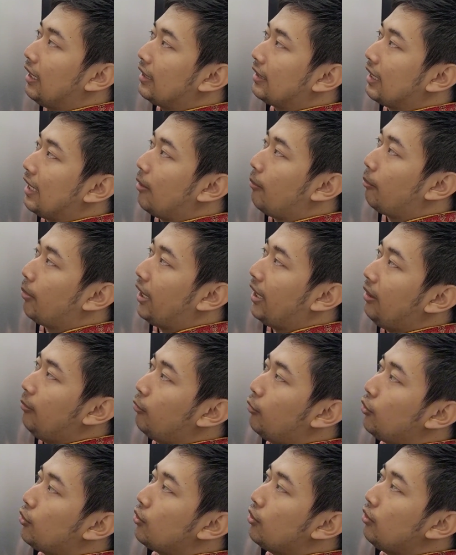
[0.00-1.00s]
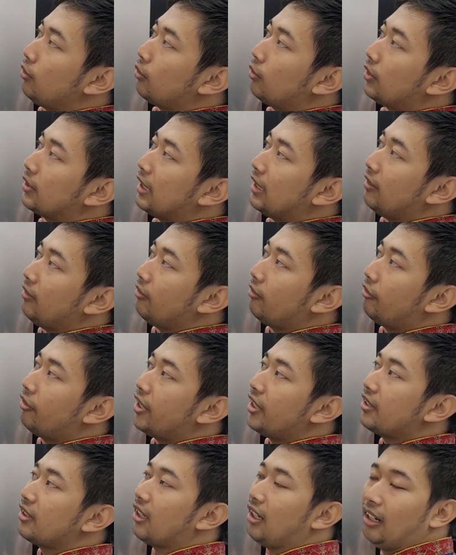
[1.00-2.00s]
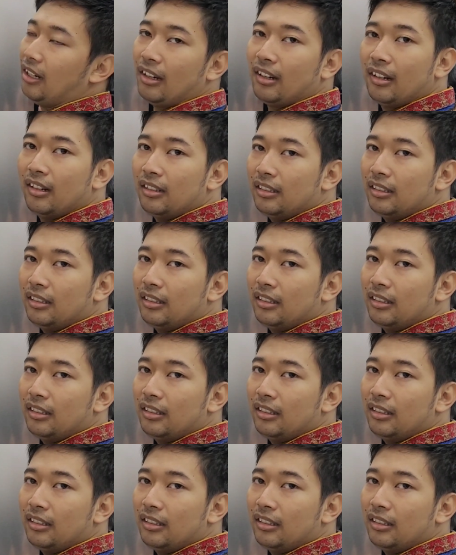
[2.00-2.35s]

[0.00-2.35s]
sampai muncul tulisan freezer.